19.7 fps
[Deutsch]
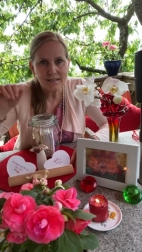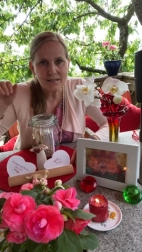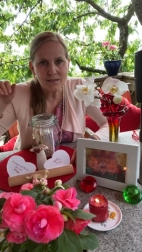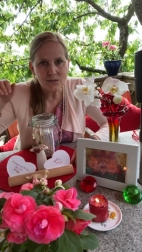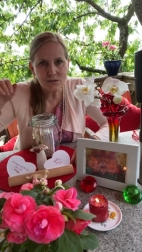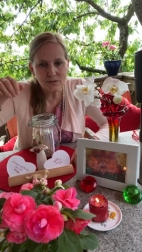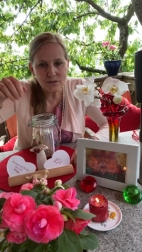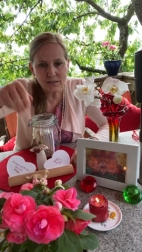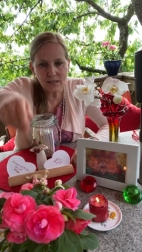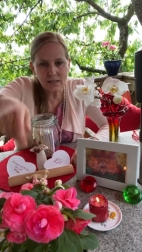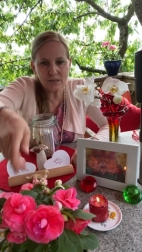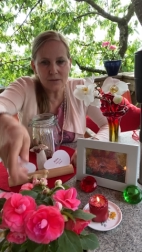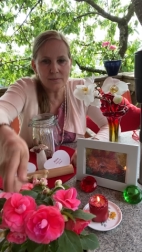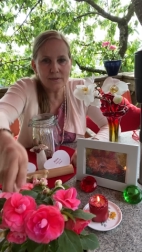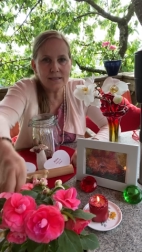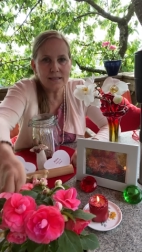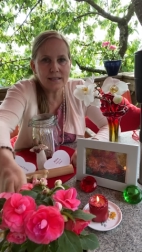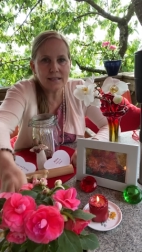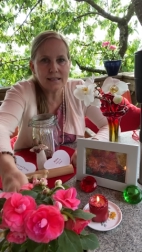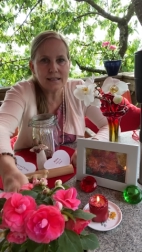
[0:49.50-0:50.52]
So, glaube
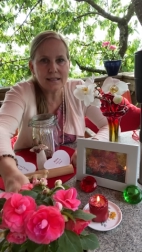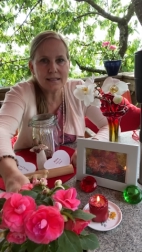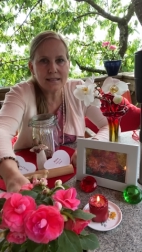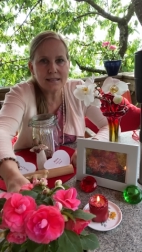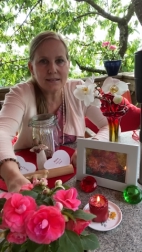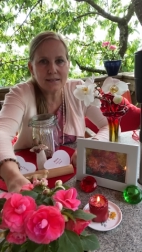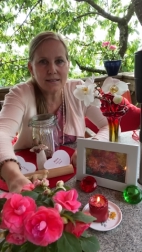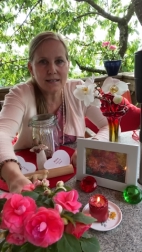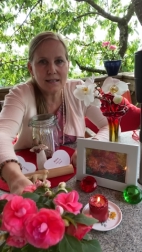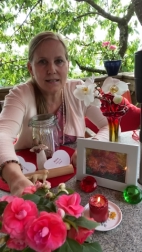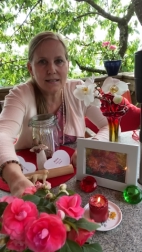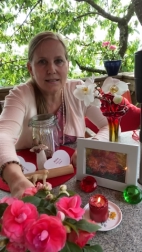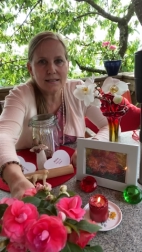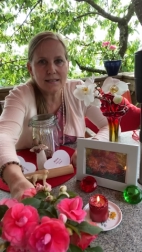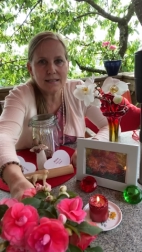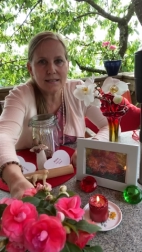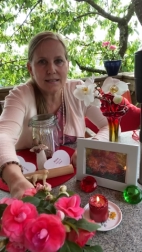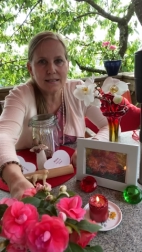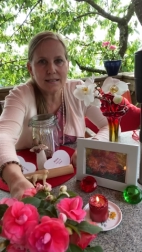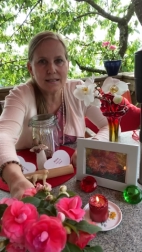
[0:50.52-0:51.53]
ich, geht's, oder?
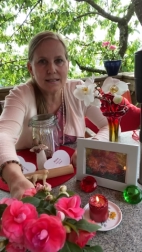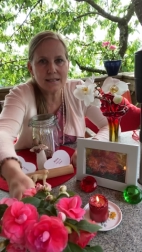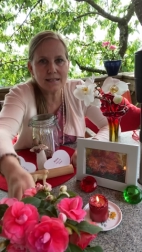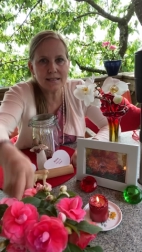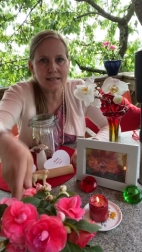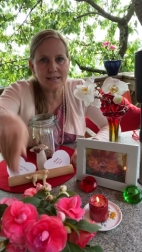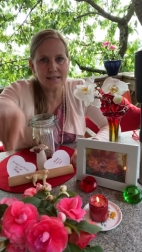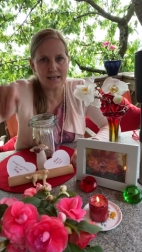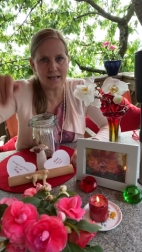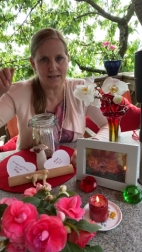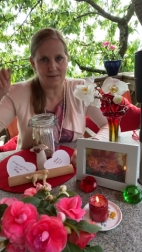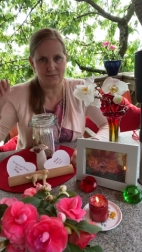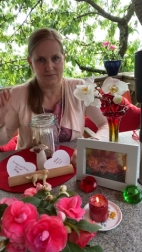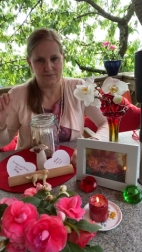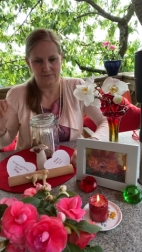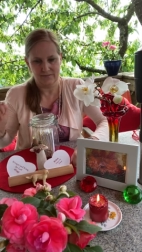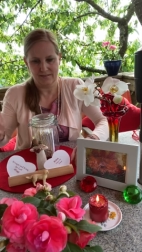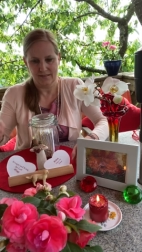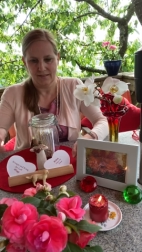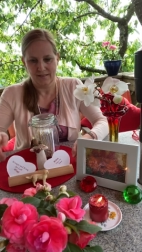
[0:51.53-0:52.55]
Seht ihr das? Ja,
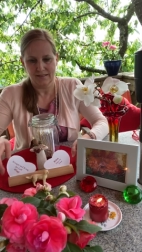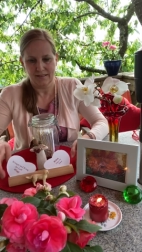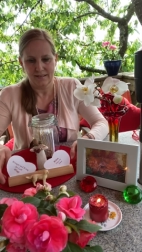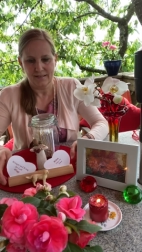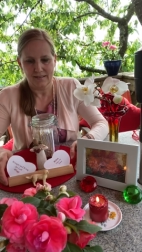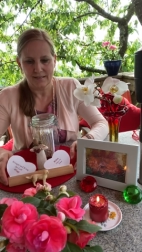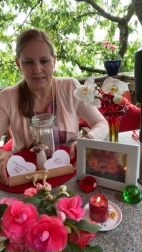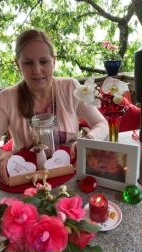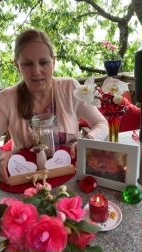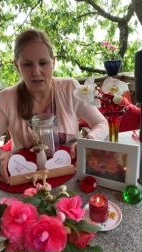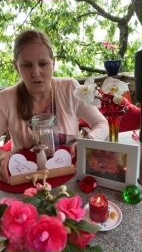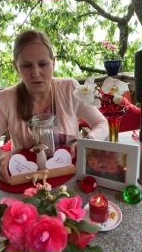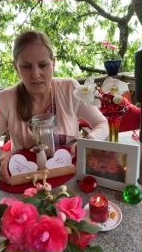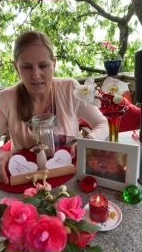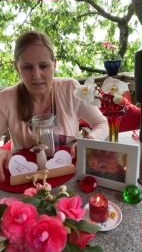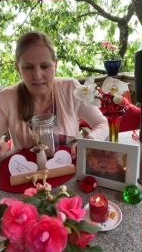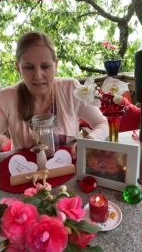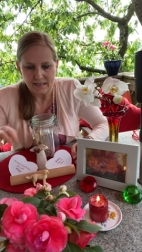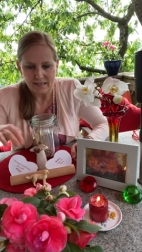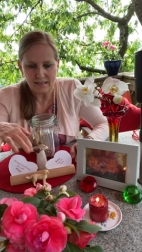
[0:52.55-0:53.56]
genau.
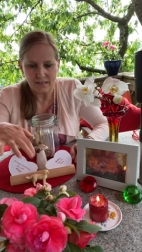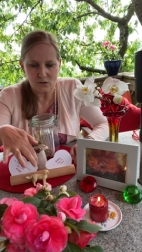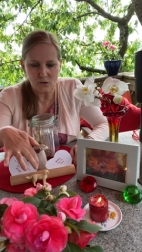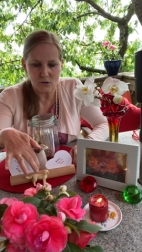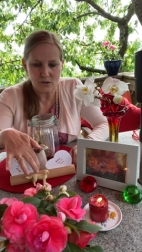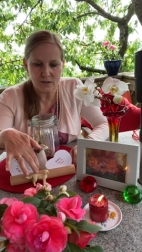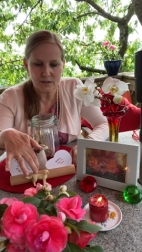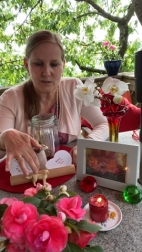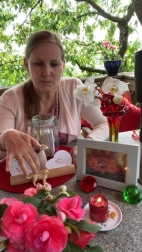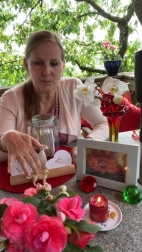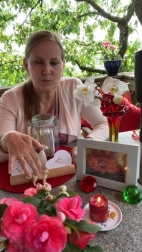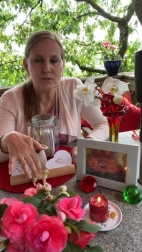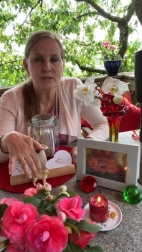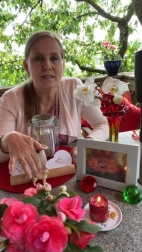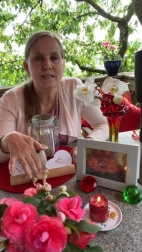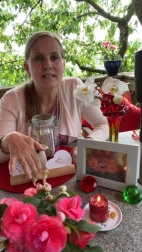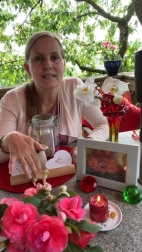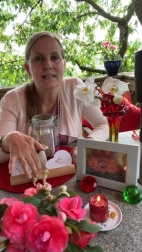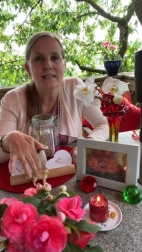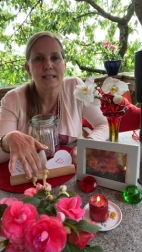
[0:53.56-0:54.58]
Er
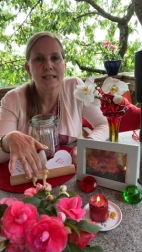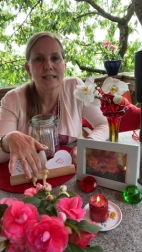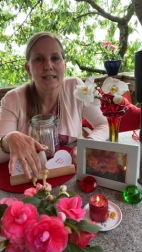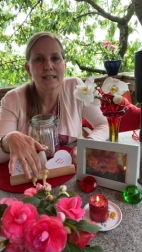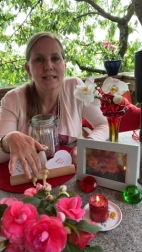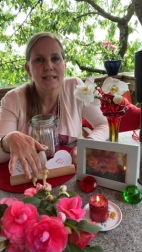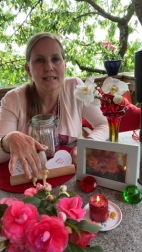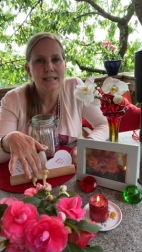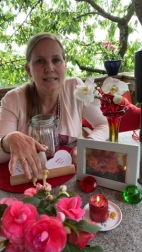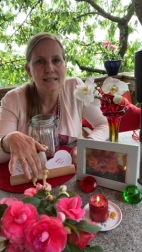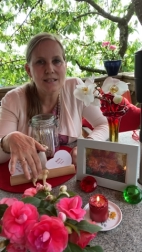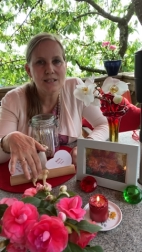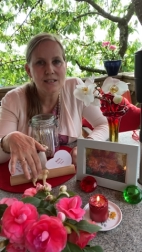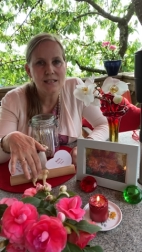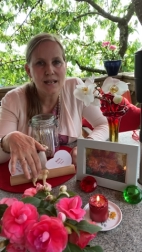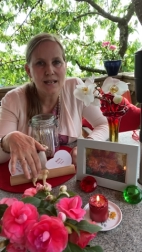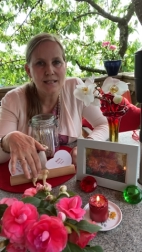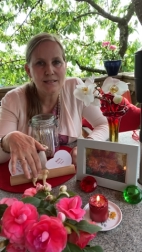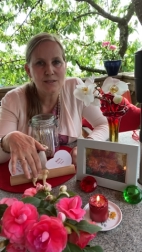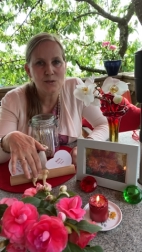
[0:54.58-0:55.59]
korrespondiert in der chinesischen
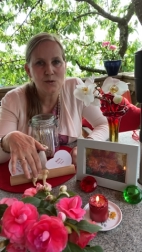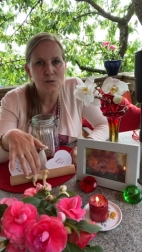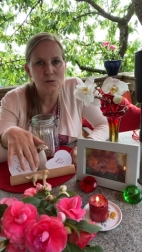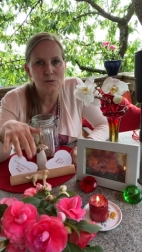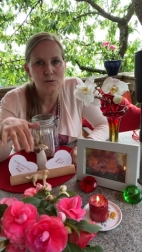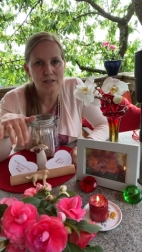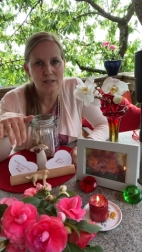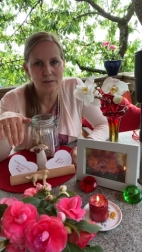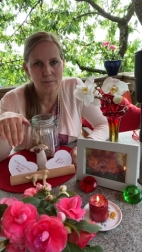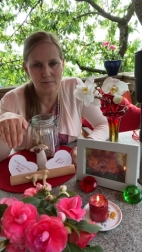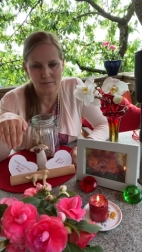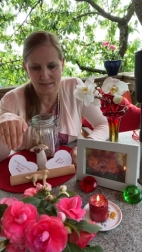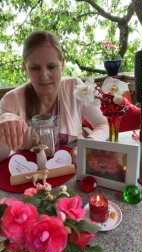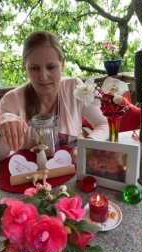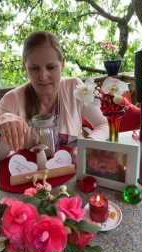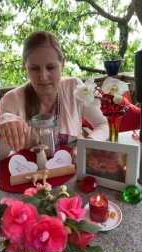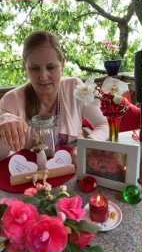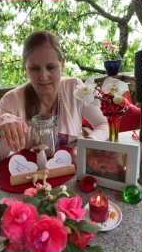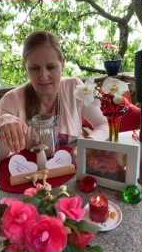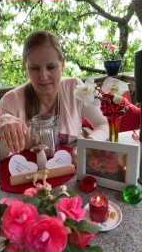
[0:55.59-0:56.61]
Astrologie mit
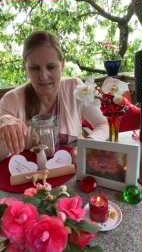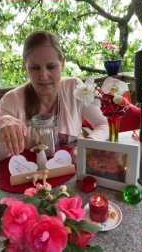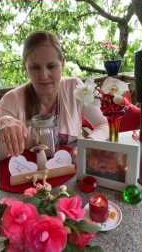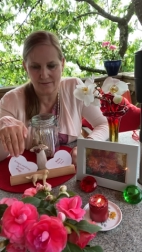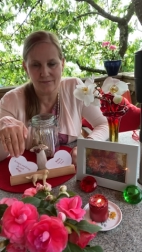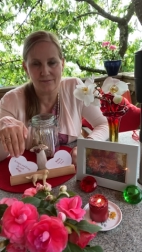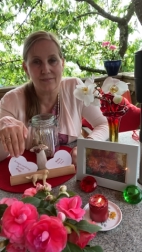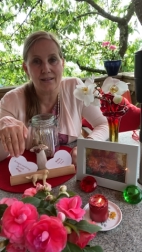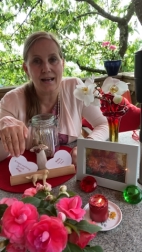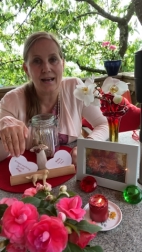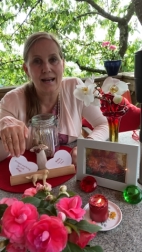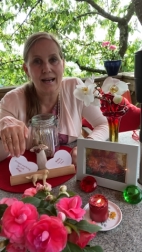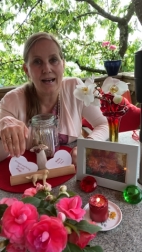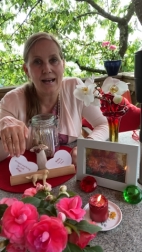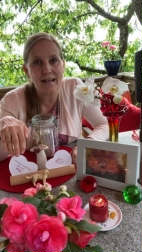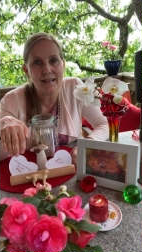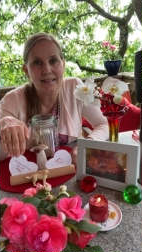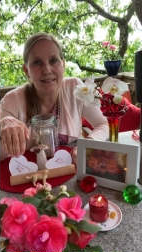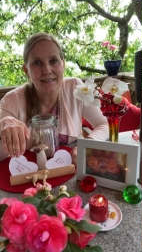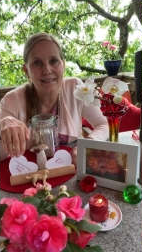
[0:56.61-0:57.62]
der
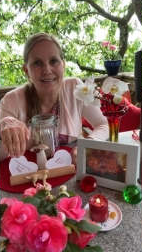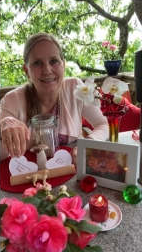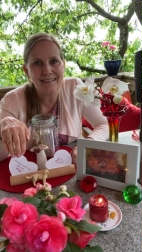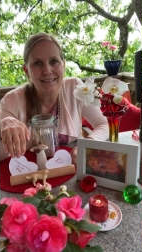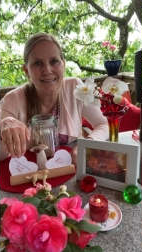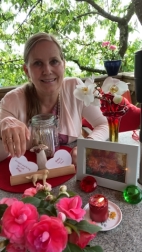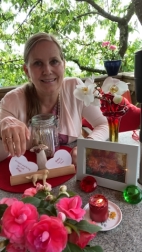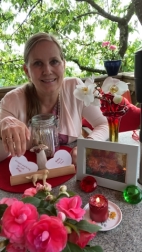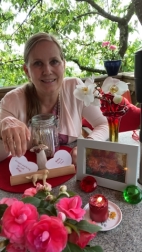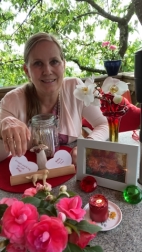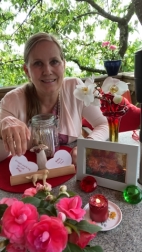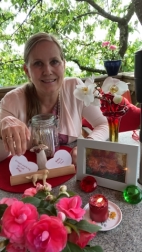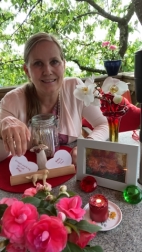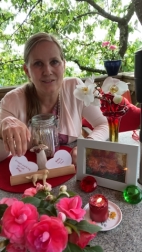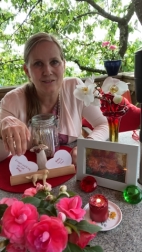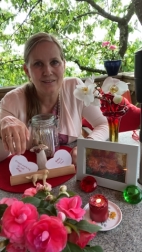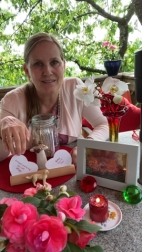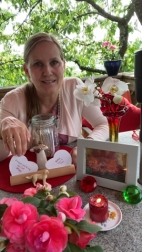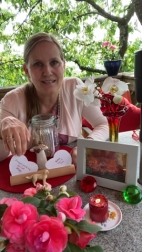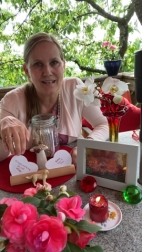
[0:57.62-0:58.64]
Waage in
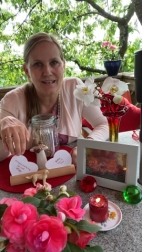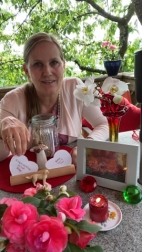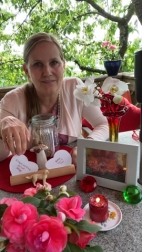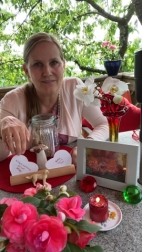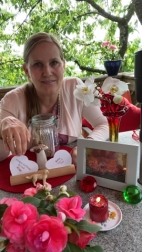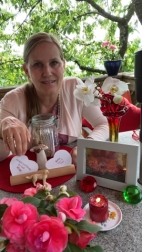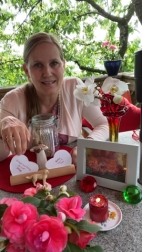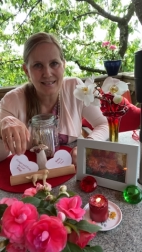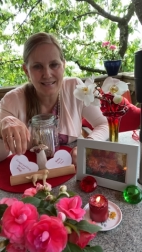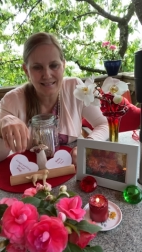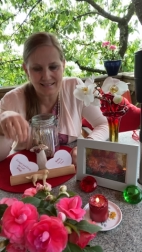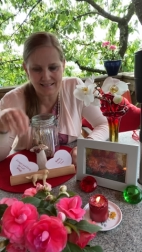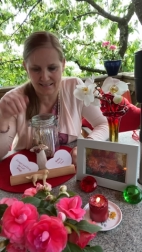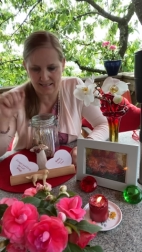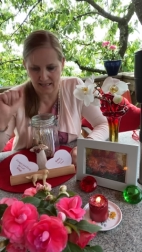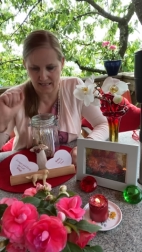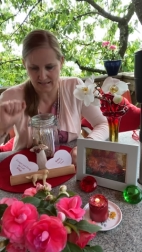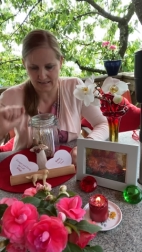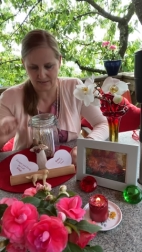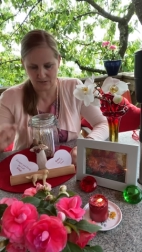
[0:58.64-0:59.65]
unserer
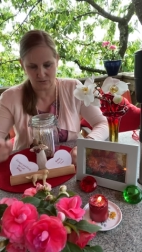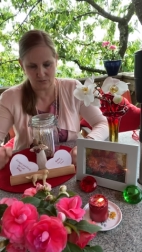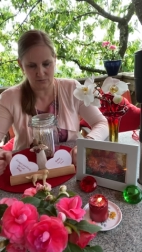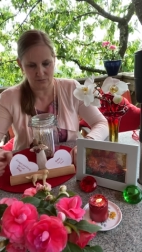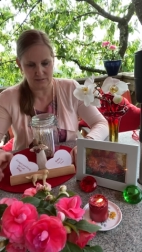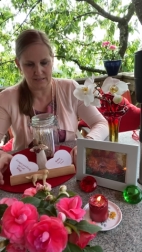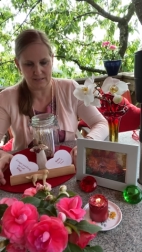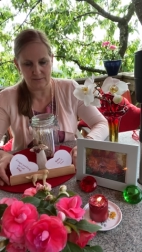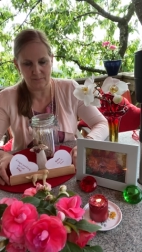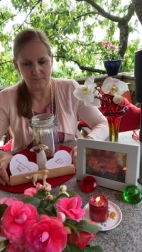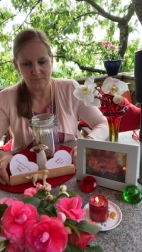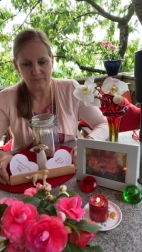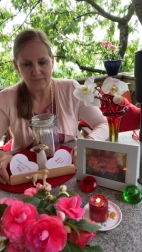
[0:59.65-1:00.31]
westlichen Astrologie.